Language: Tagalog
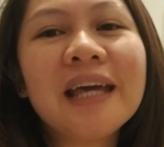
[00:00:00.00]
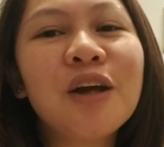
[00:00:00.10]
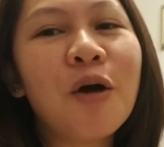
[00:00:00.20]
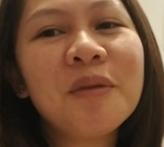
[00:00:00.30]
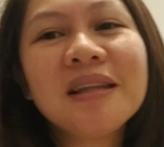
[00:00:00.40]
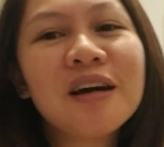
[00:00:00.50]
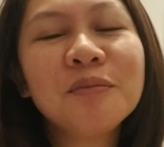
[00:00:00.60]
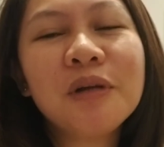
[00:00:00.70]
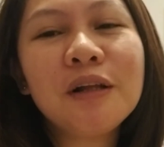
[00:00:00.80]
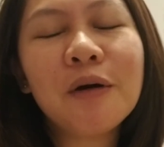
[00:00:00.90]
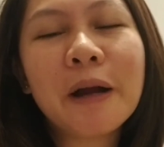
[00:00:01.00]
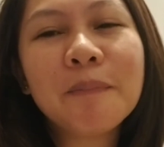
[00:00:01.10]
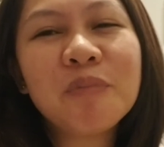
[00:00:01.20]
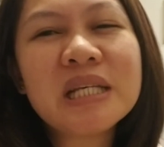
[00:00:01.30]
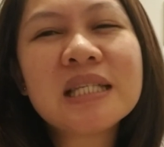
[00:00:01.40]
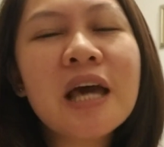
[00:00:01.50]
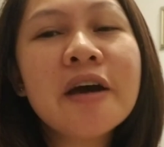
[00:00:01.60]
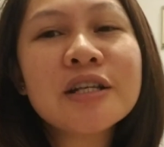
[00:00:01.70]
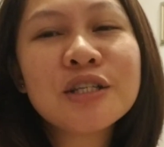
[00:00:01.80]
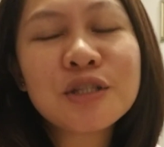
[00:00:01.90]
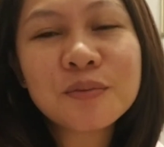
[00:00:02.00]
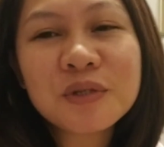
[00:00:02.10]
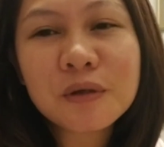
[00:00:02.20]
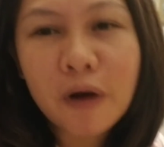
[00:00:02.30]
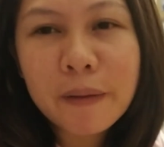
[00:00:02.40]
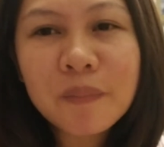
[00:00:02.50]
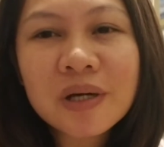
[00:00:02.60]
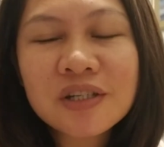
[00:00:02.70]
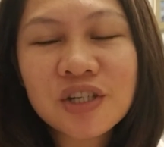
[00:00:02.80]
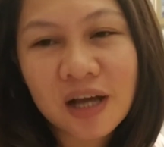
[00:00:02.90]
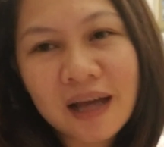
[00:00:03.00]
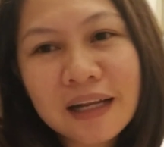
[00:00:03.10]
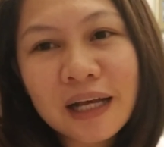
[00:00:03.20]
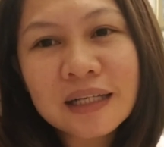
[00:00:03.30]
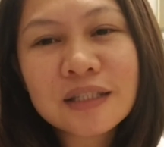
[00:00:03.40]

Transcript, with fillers: comment down below and please subscribe my channel.